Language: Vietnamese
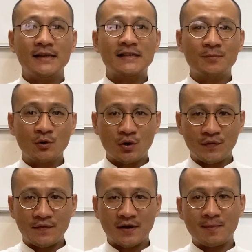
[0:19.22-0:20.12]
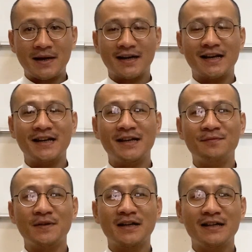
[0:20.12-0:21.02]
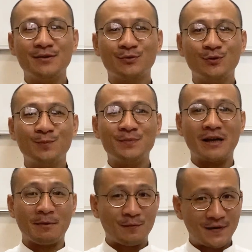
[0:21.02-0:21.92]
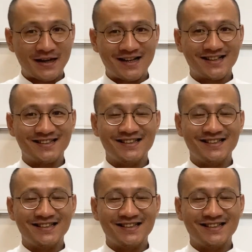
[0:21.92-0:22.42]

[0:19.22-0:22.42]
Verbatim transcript: Chào mừng quý vị và các bạn đã đến với kênh YouTube Nhà báo Phan Đăng.